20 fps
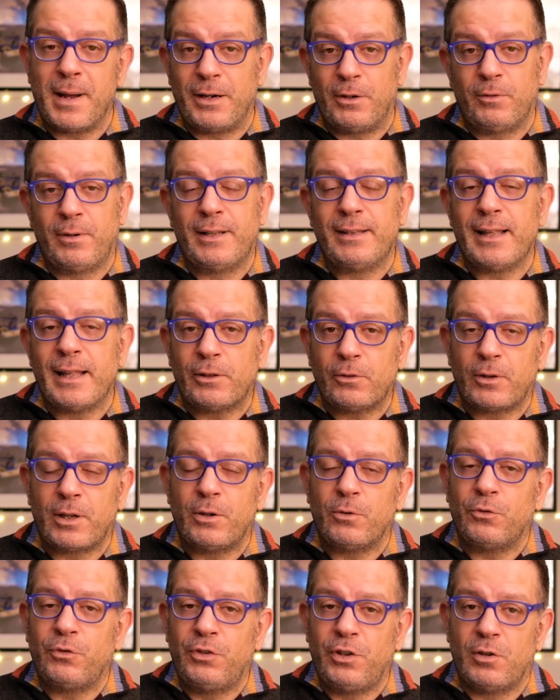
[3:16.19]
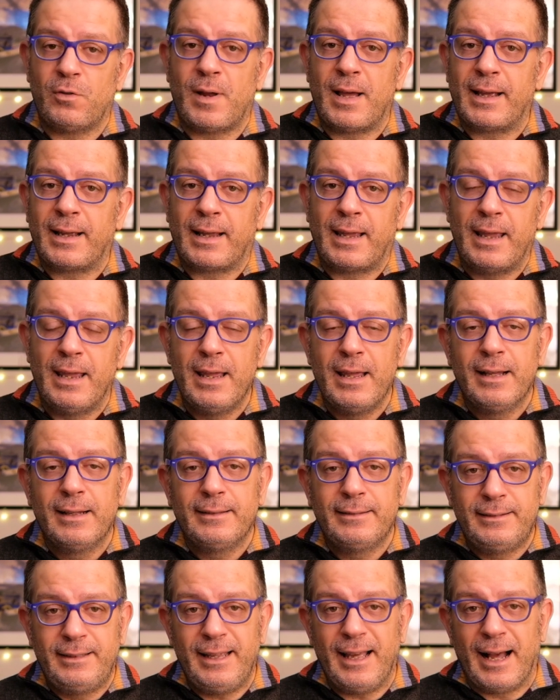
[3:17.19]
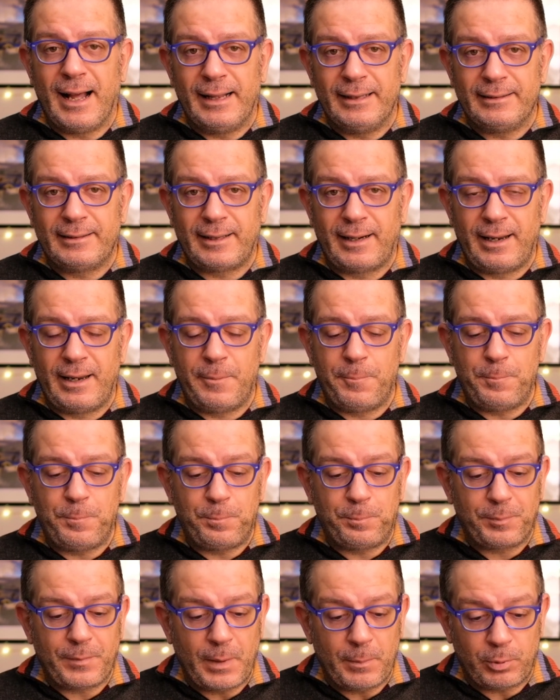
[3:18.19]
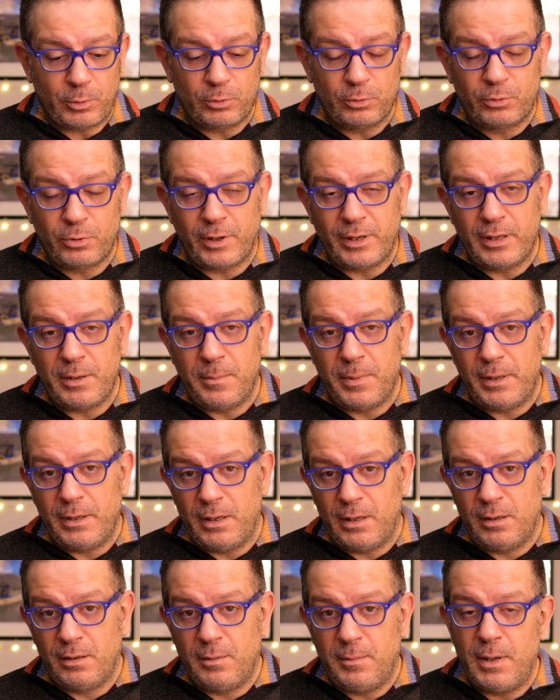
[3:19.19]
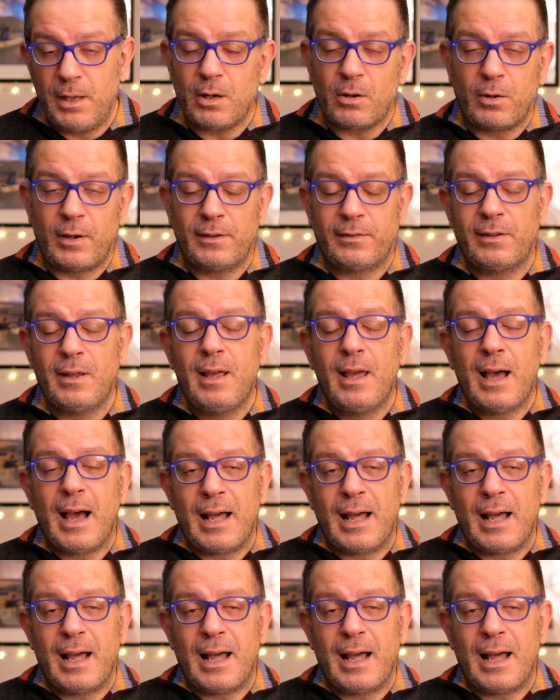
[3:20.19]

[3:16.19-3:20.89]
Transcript: ma non è detto che non siano anche di altri produttori di, bindini di mirrorless.